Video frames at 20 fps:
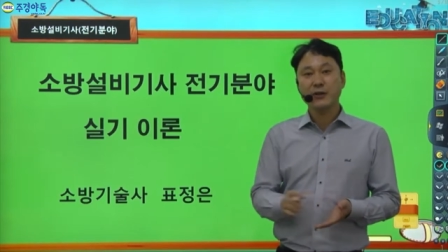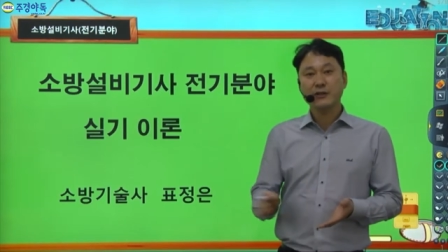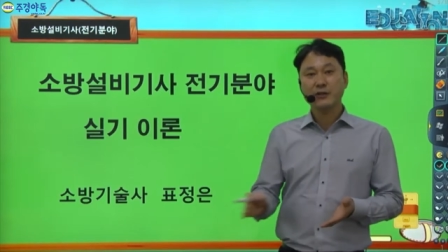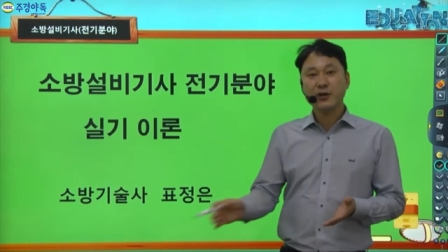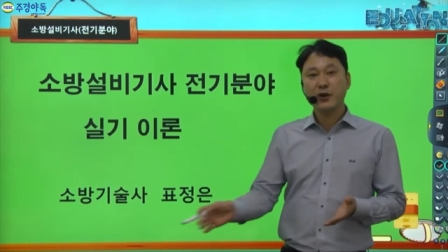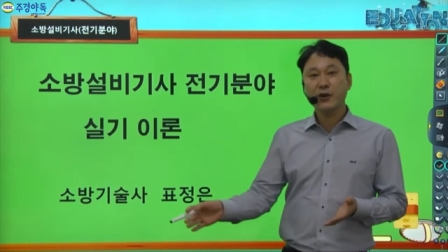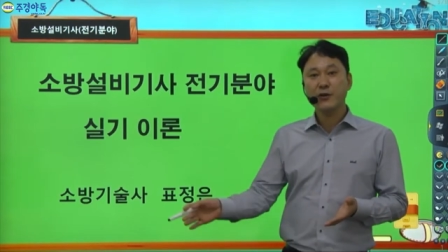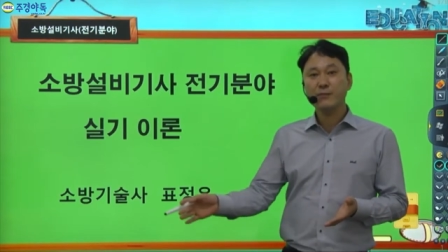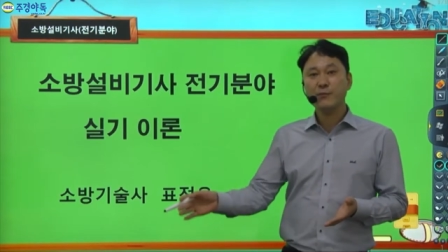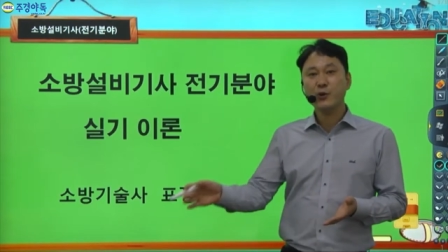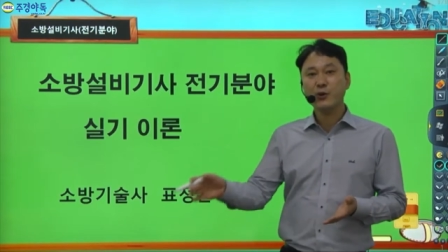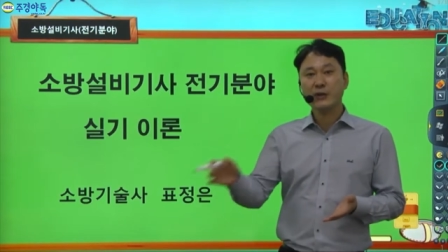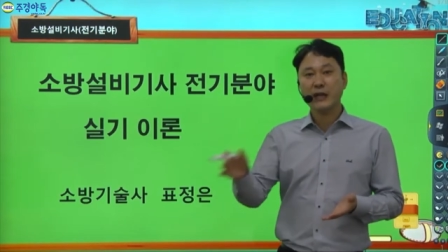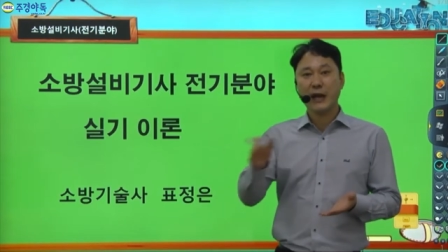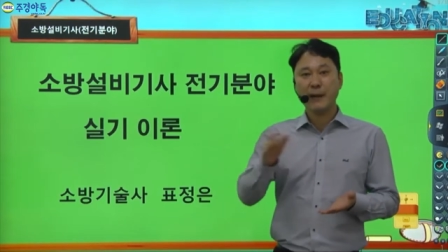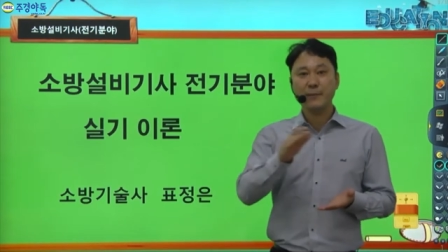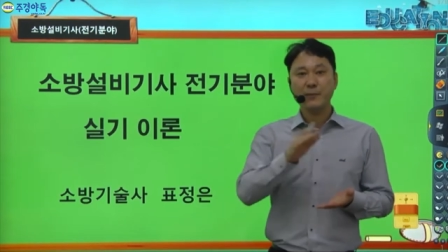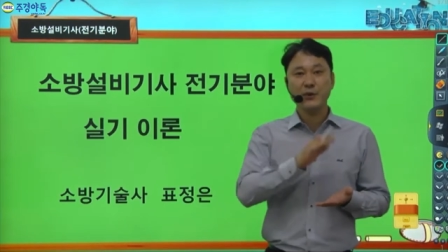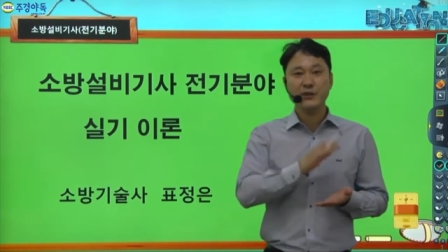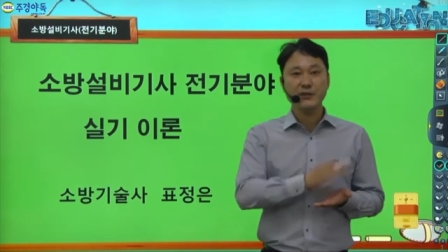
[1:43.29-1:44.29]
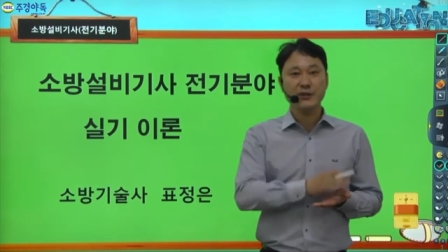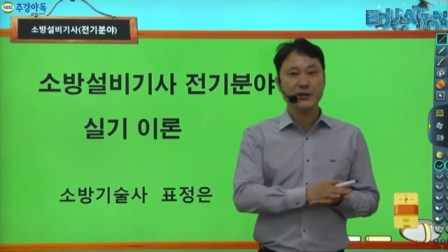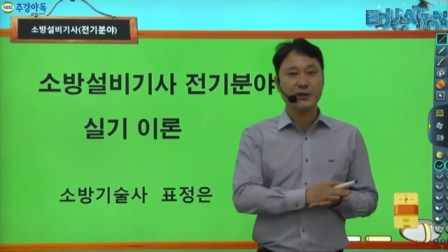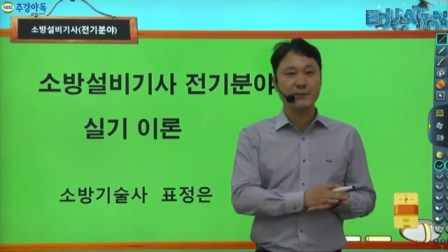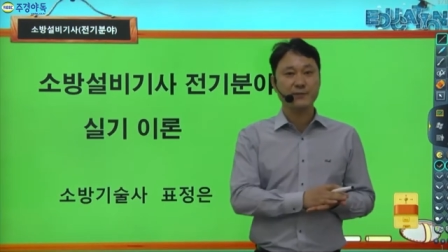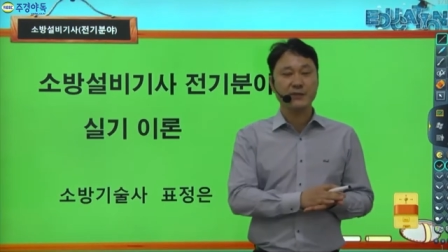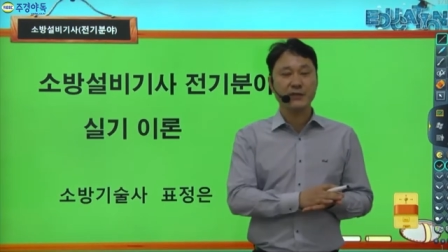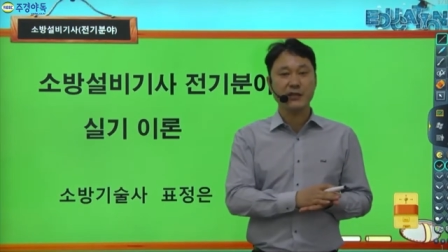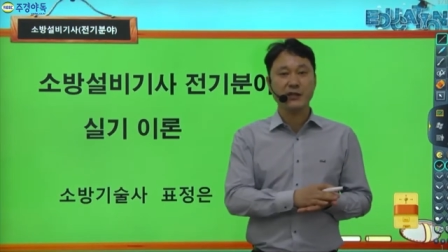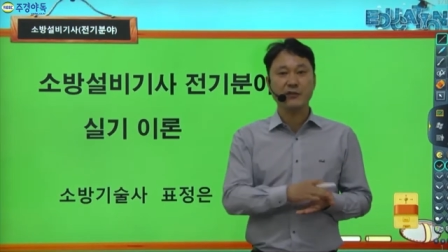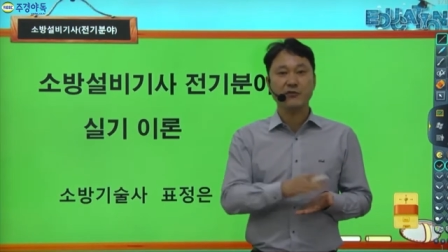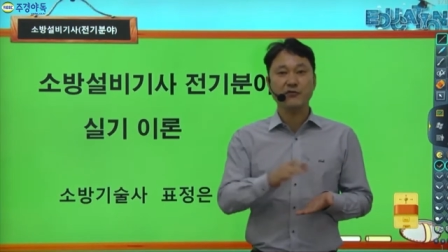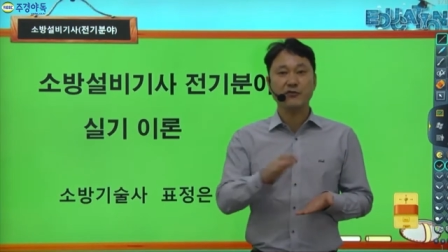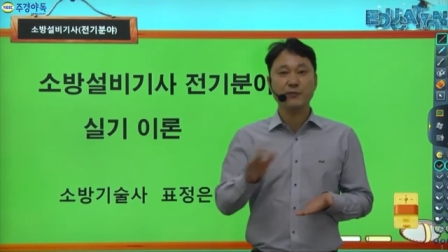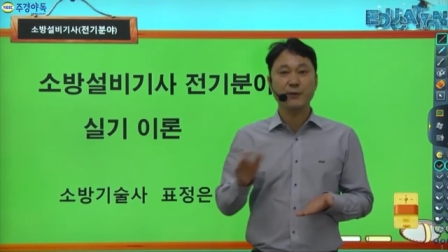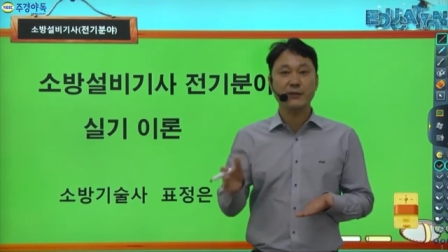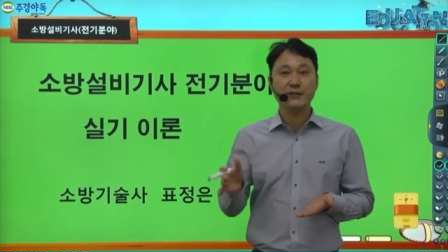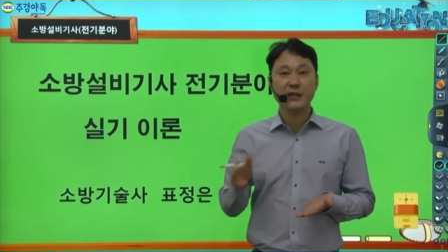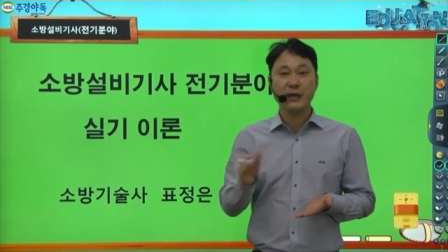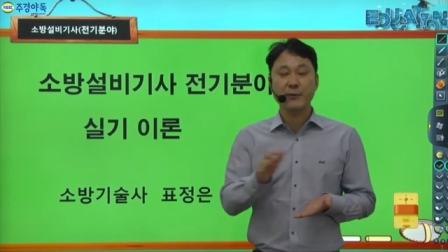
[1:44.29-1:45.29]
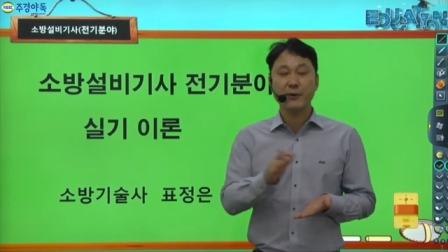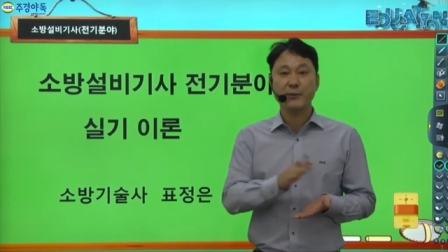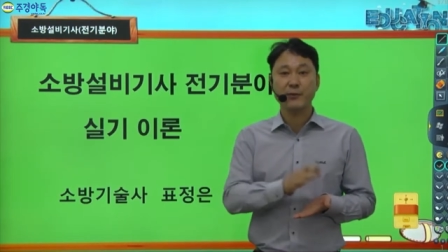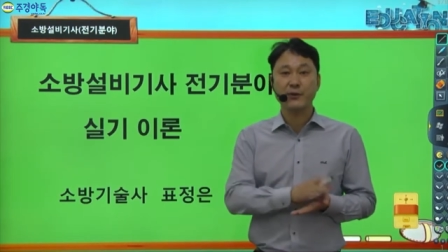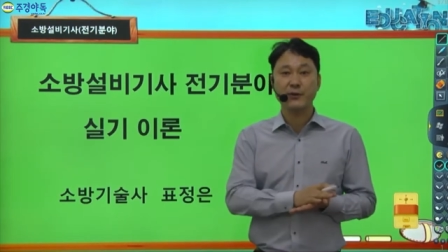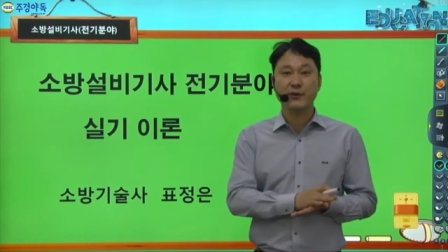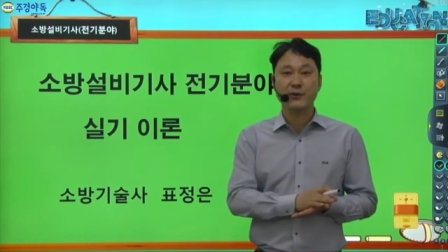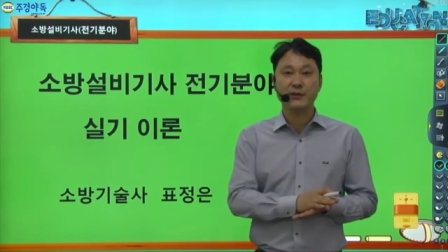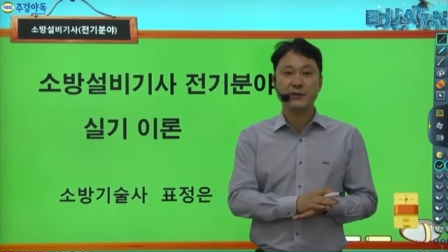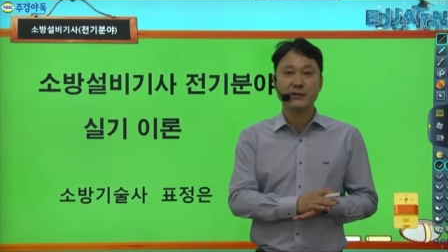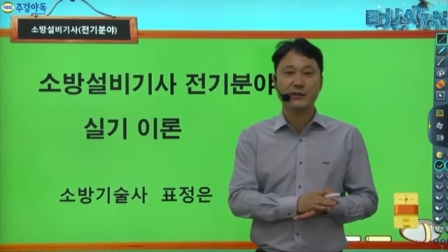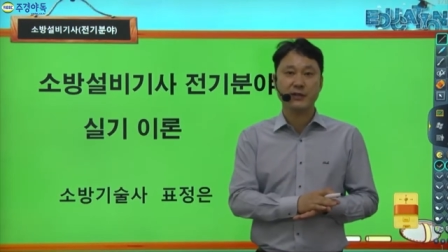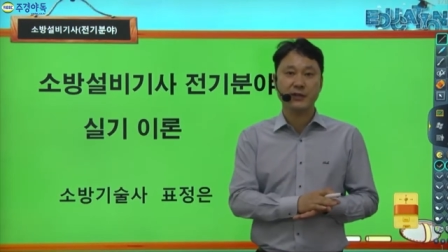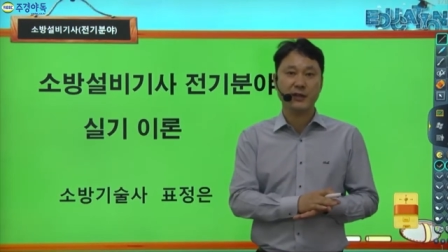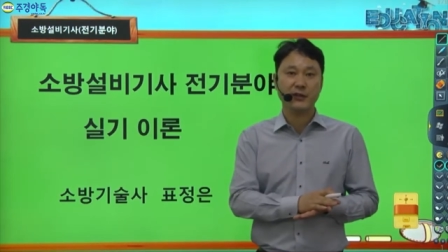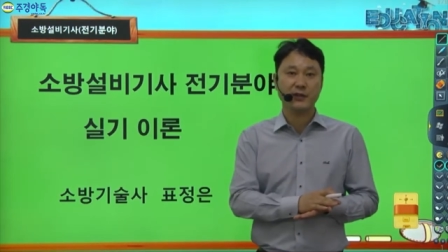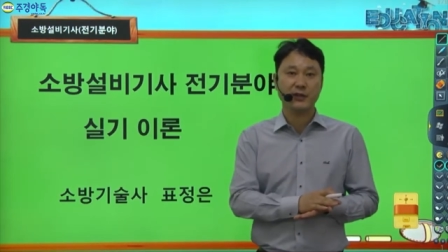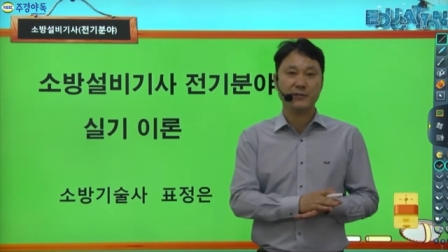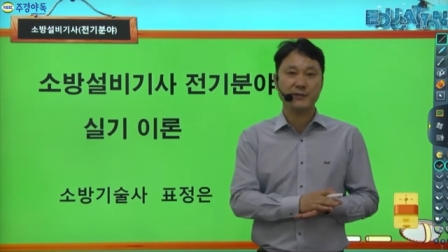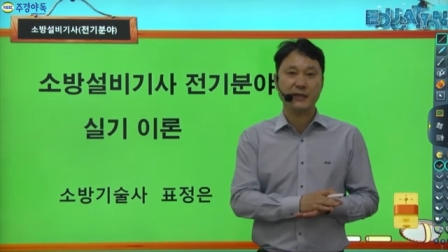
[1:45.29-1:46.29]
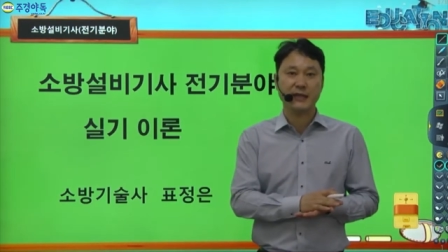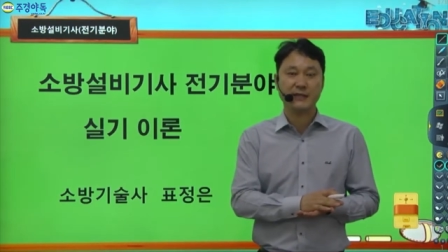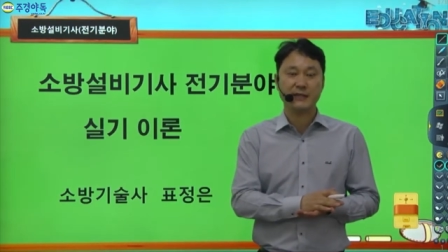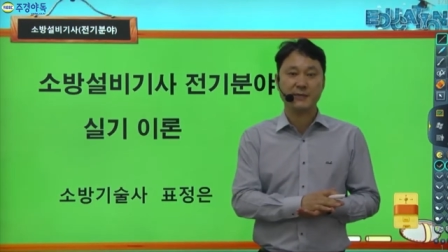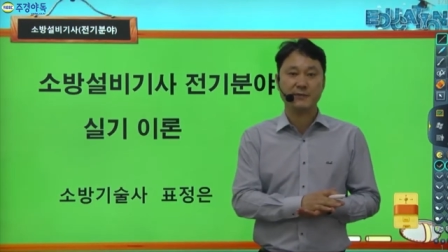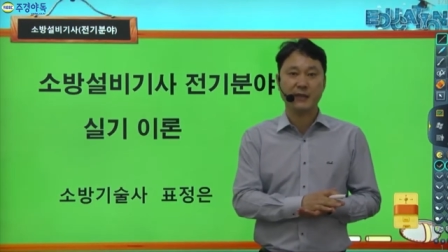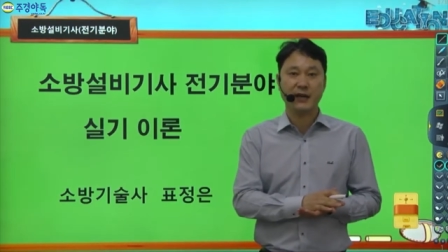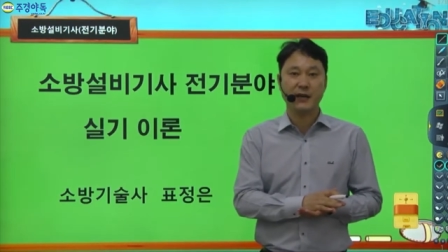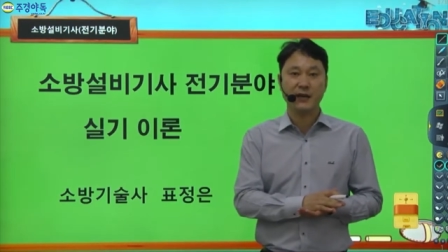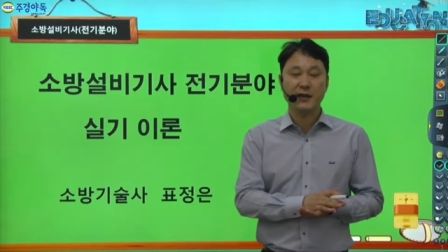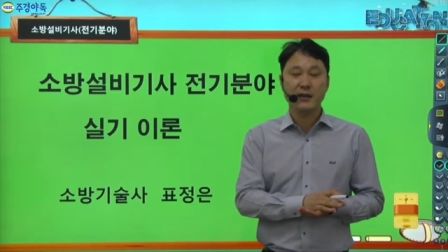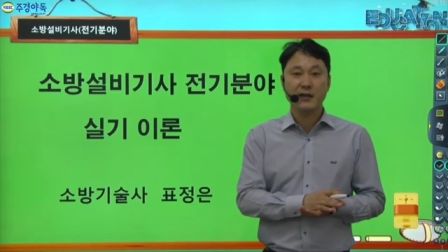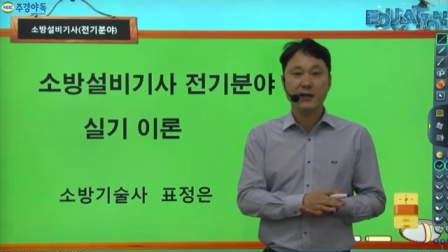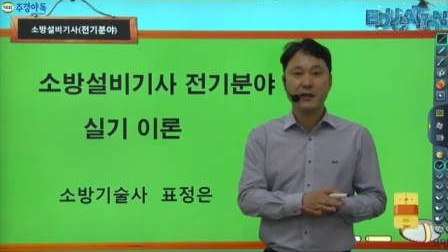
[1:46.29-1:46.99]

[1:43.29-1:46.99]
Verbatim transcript: 처음 볼 때 한 번이 어렵지 두 번, 세 번 보는 건 그렇게 어렵지 않습니다.